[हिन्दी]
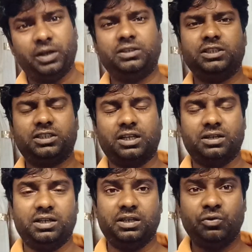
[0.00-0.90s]
परचेस
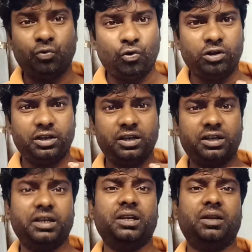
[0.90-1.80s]
कर ले वो
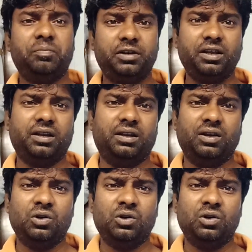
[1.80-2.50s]
एक एन है